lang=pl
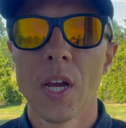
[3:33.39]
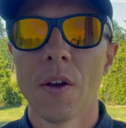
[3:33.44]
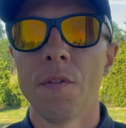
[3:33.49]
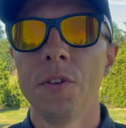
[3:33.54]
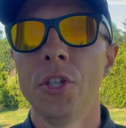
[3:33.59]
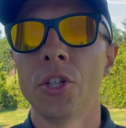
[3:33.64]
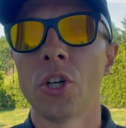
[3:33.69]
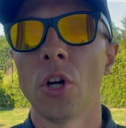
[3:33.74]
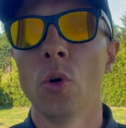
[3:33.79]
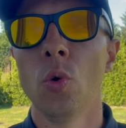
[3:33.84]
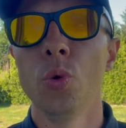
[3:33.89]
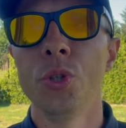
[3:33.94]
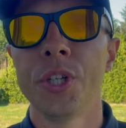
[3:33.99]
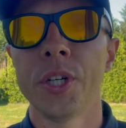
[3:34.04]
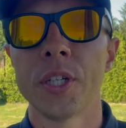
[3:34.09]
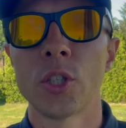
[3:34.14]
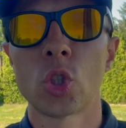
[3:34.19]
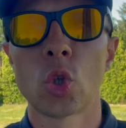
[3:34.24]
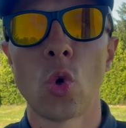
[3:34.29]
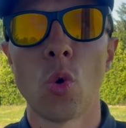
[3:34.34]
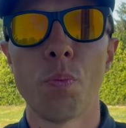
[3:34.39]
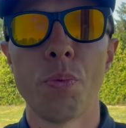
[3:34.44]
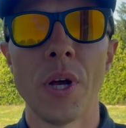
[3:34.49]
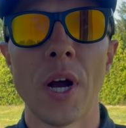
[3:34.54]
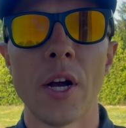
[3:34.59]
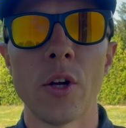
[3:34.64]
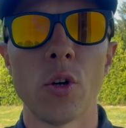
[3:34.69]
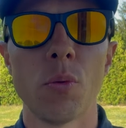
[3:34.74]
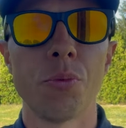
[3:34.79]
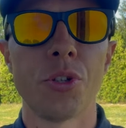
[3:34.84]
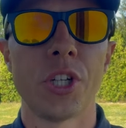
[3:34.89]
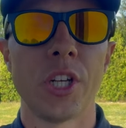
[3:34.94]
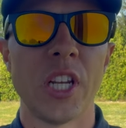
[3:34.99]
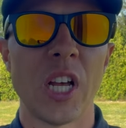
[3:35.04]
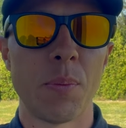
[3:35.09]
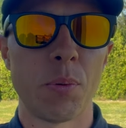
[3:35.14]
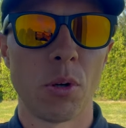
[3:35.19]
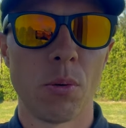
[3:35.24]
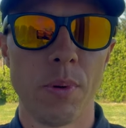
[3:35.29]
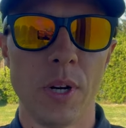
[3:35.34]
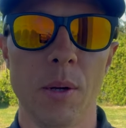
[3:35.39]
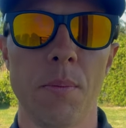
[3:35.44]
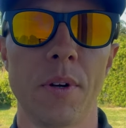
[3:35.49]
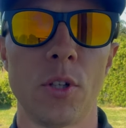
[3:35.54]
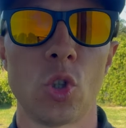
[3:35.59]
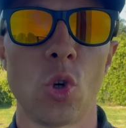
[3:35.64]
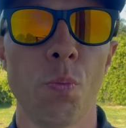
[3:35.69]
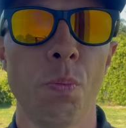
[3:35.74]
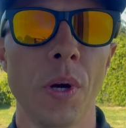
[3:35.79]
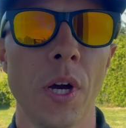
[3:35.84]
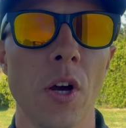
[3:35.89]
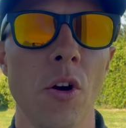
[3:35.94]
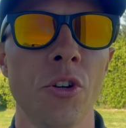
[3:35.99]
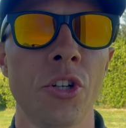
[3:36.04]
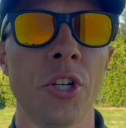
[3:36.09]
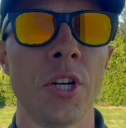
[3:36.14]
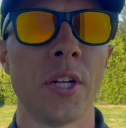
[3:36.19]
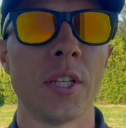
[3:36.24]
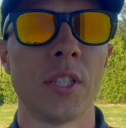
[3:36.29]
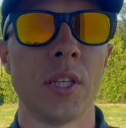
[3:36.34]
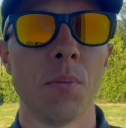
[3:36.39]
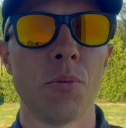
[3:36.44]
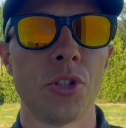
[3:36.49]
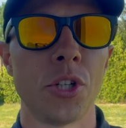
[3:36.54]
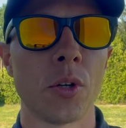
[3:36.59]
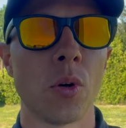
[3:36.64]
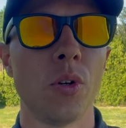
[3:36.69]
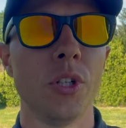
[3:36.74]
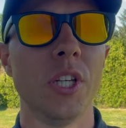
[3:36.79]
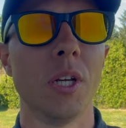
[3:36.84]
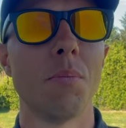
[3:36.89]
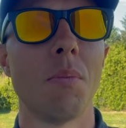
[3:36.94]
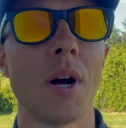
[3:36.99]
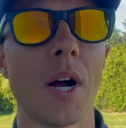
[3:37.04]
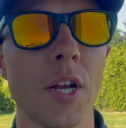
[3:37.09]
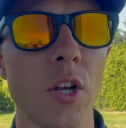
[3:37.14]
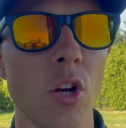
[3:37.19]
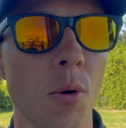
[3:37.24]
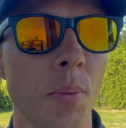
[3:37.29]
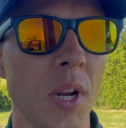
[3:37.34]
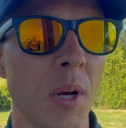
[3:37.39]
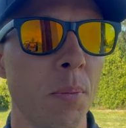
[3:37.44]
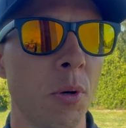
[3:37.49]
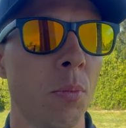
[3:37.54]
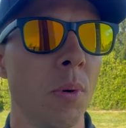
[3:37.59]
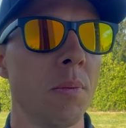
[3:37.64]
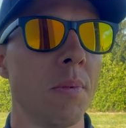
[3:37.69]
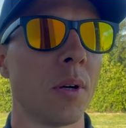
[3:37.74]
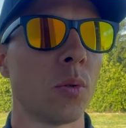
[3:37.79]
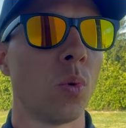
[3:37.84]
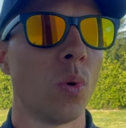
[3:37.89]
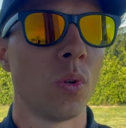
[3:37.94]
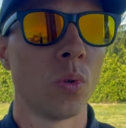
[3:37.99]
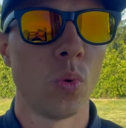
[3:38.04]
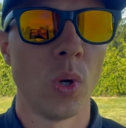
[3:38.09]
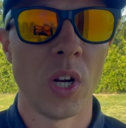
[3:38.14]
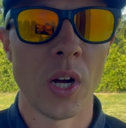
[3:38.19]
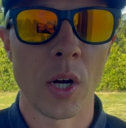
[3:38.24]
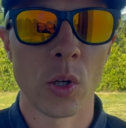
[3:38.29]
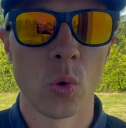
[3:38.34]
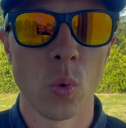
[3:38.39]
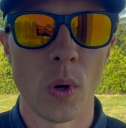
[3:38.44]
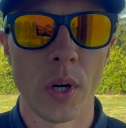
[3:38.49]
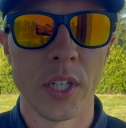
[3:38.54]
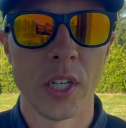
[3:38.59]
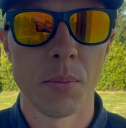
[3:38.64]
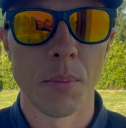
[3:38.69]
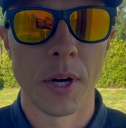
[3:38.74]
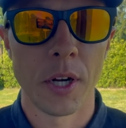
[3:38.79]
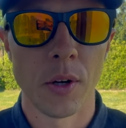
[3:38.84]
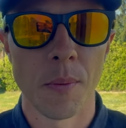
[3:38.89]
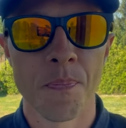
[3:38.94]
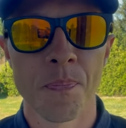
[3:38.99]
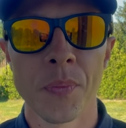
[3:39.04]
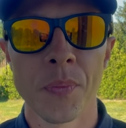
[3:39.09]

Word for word: Widzisz, ludzie skupiają się na problemach, skupiają się na tym, czego nie mają, na problemach, które aktualnie mają.